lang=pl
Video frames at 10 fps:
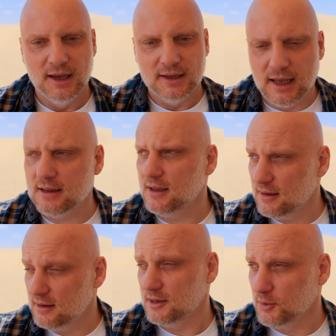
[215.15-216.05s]

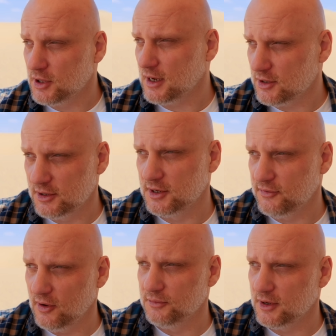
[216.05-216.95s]
kiedy spotykasz się ze
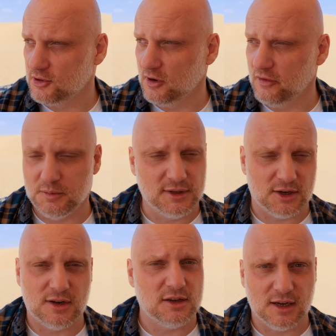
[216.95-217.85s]
swoją teściową i
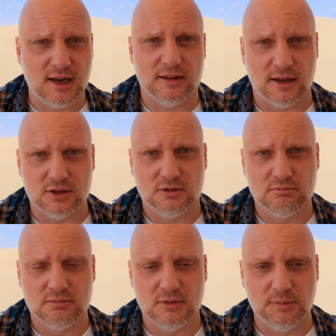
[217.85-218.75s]
zaczynacie gadać
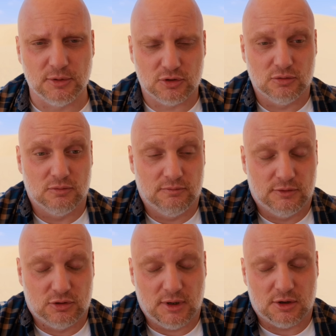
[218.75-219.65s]
i po prostu
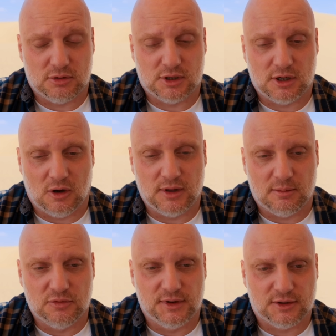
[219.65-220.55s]
czujesz już, że
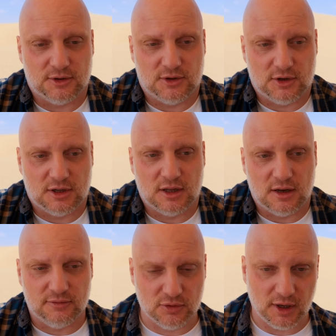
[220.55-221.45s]
ona mówi coś, co cię
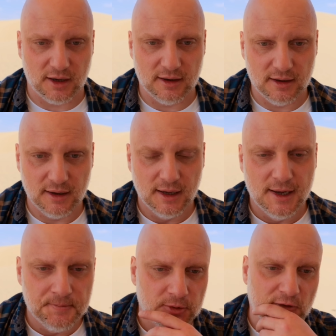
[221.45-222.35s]
denerwuje,
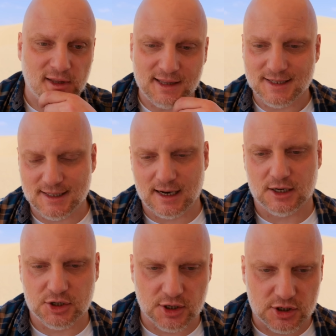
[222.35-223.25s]
to wtedy starasz się